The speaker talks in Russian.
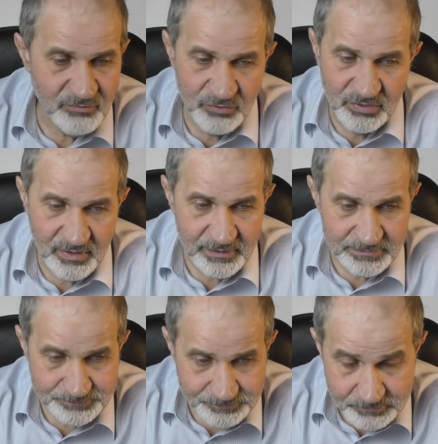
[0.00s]
Вот так.
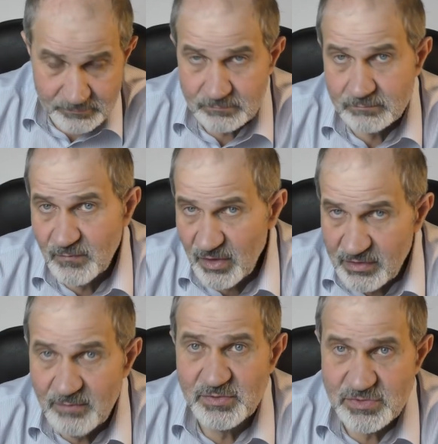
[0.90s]

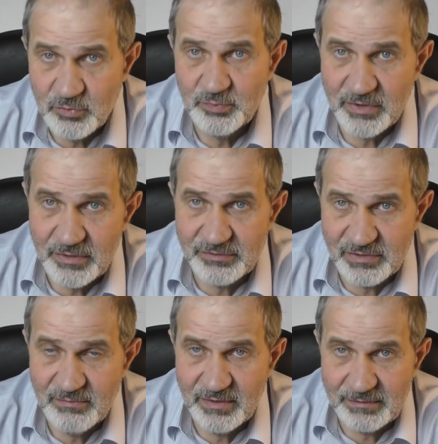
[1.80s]
Они поступают,
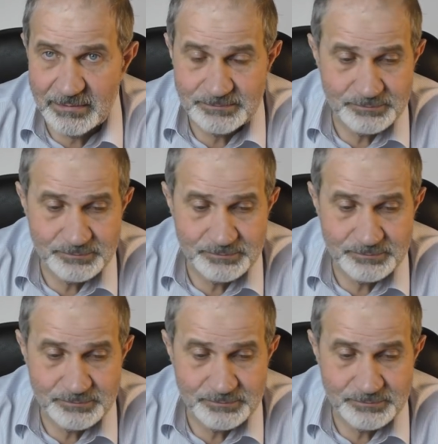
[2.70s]
ребята.